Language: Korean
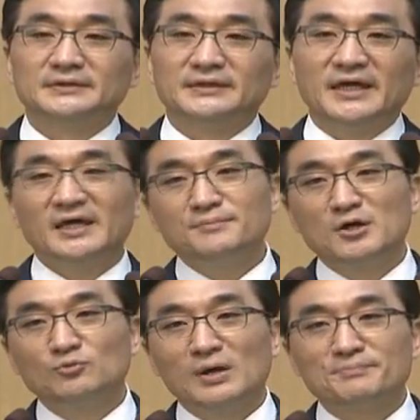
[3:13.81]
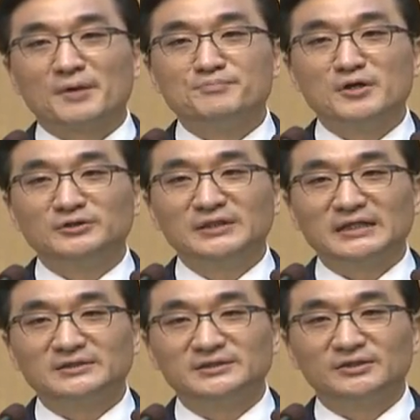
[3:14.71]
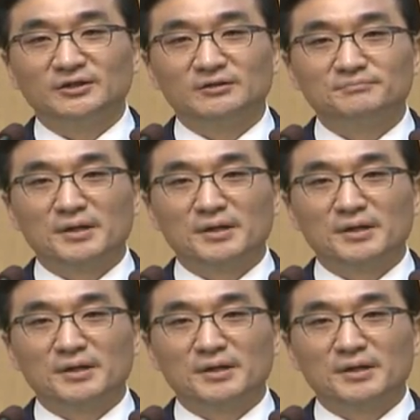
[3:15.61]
해명과 변명은 다르죠.